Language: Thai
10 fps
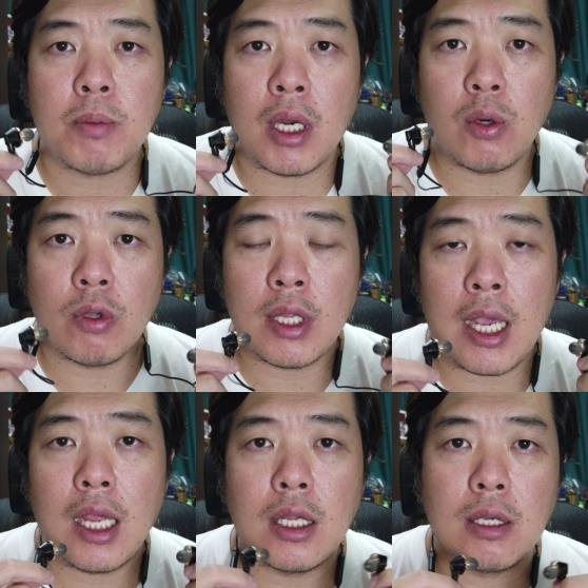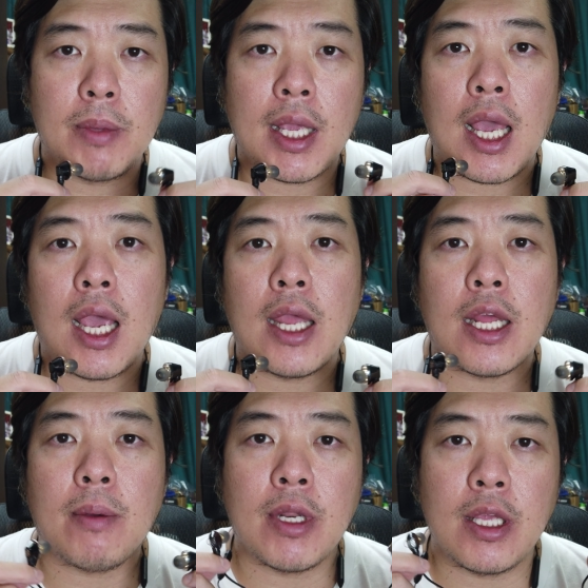มันหลุดง่ายหรือไม่ง่าย
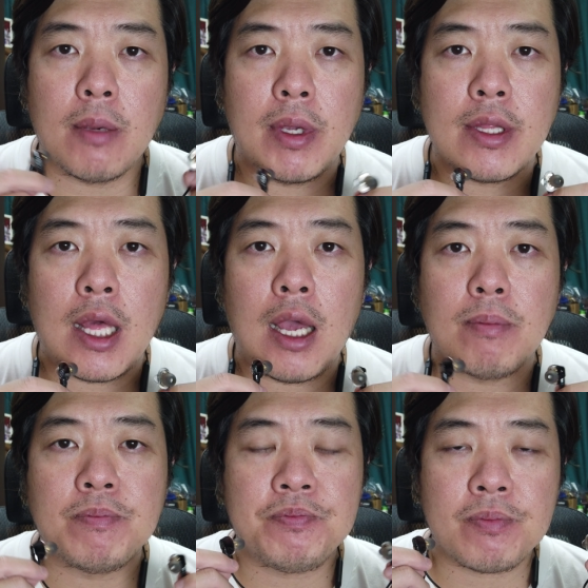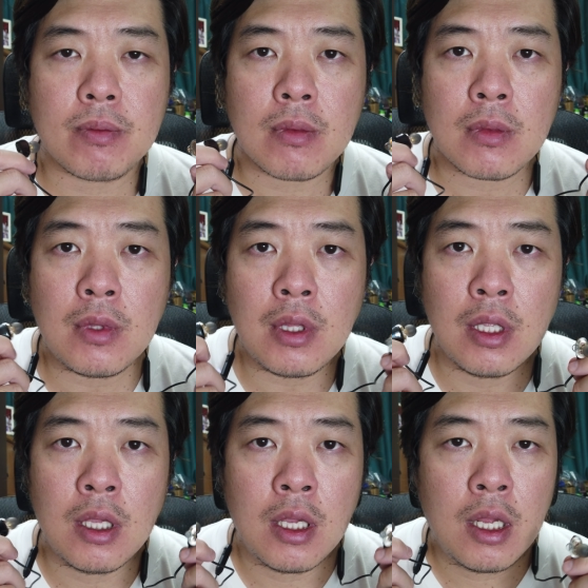นะครับอันนี้ยังไม่ทราบ
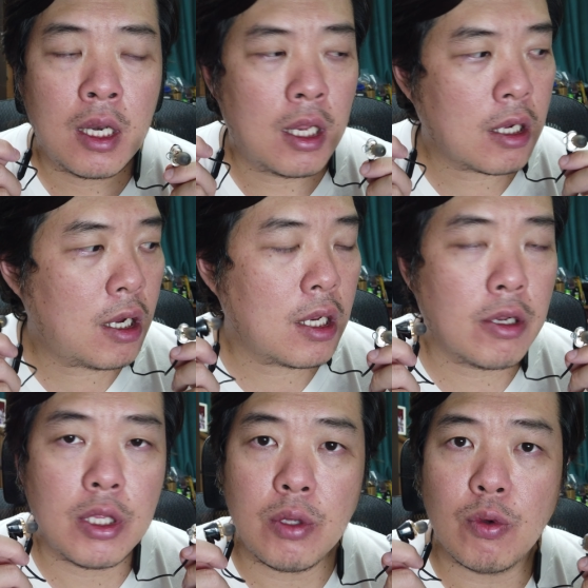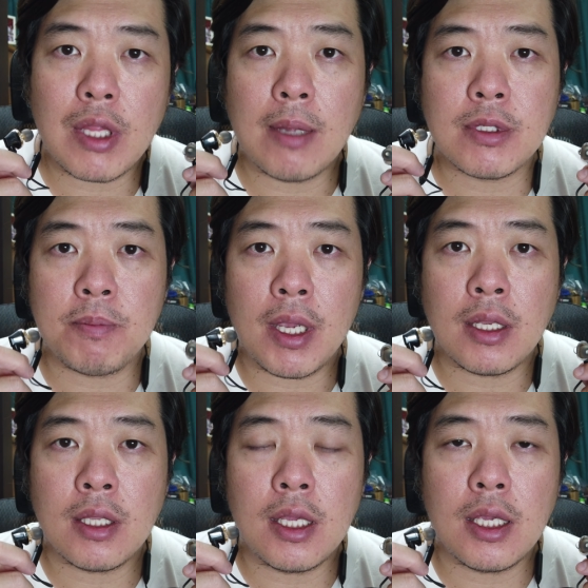แล้วก็เท่าที่ดูตามสเปค
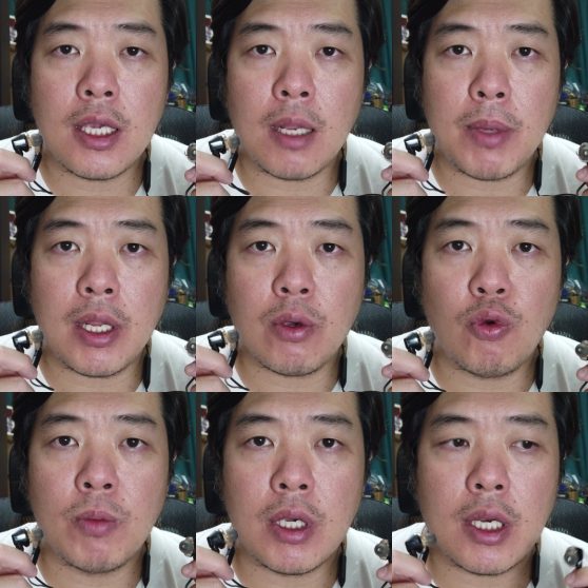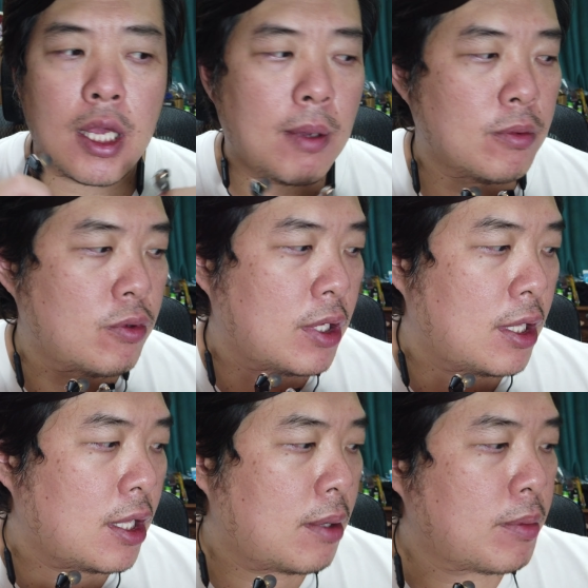ที่เขียนมาในคู่มือนะครับ ตัวนี้
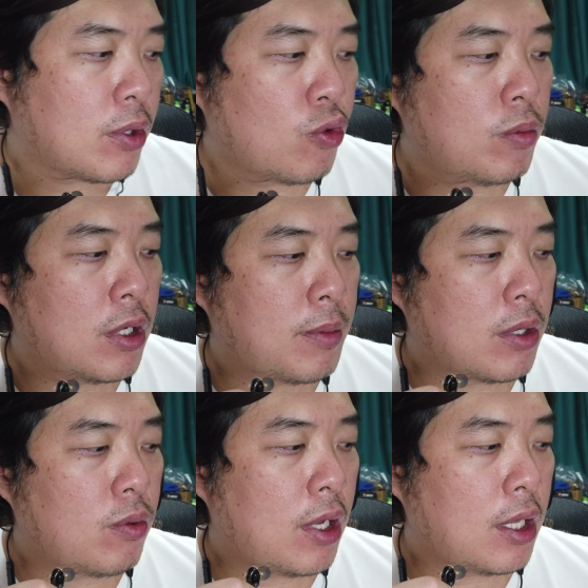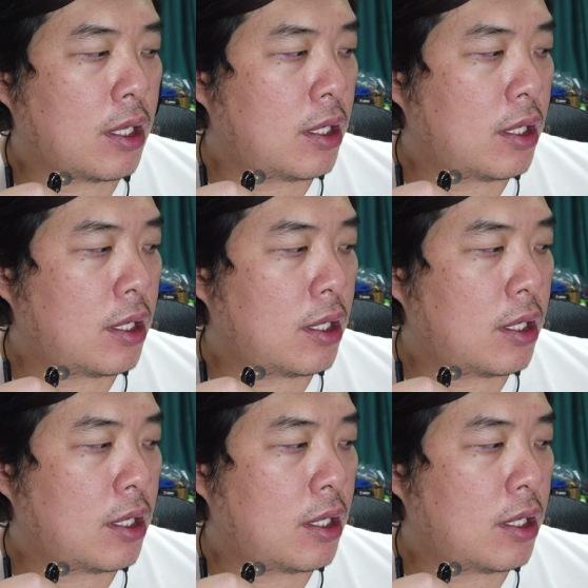เนี่ยมีคู่มือมาด้วย